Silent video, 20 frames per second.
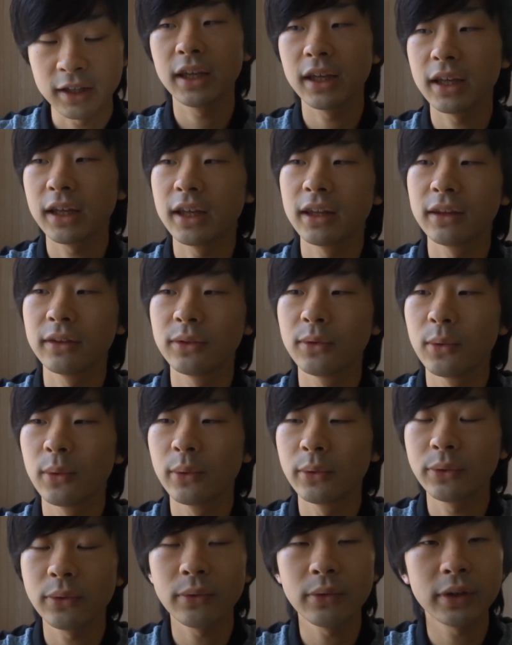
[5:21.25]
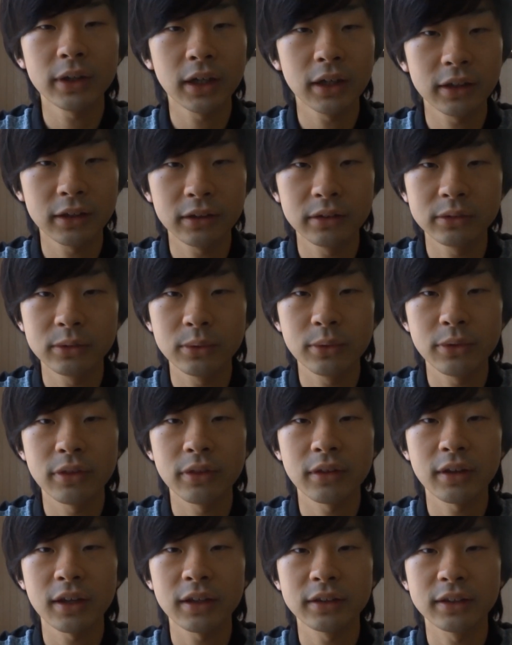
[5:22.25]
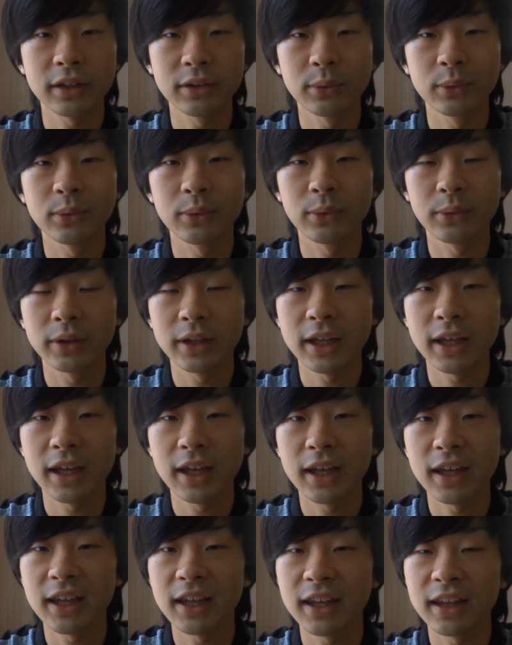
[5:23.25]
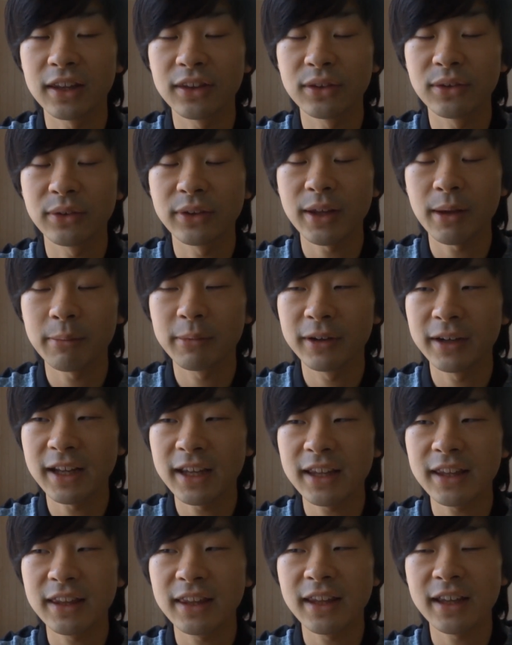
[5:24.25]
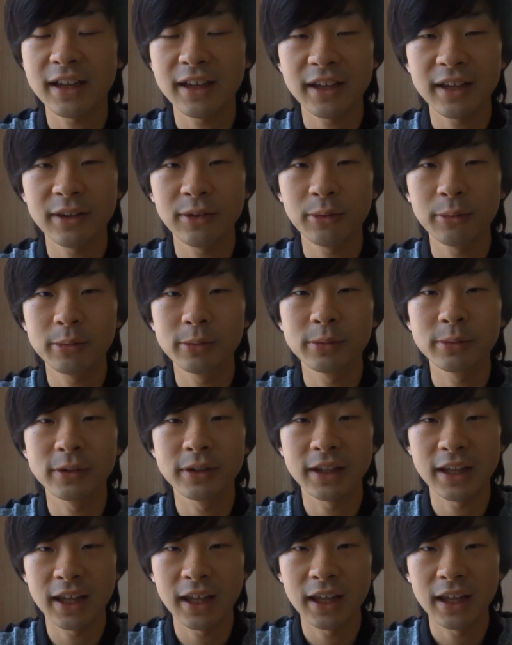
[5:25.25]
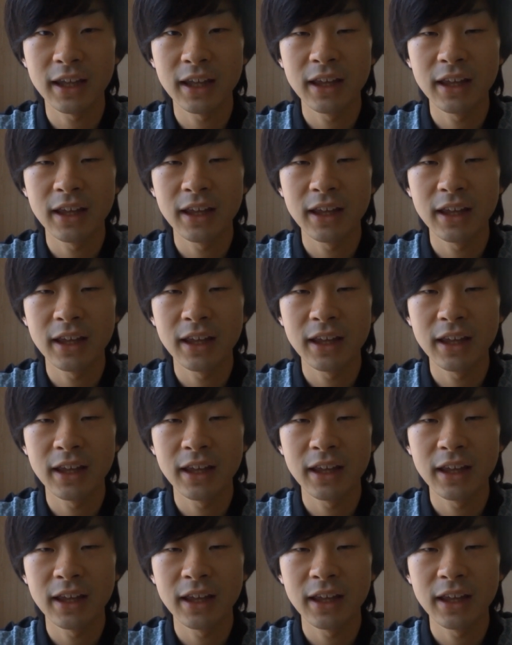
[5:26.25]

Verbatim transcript: ええー、っと、音の感覚をつかんだところで、えー、っと、多分レンダーの部分で、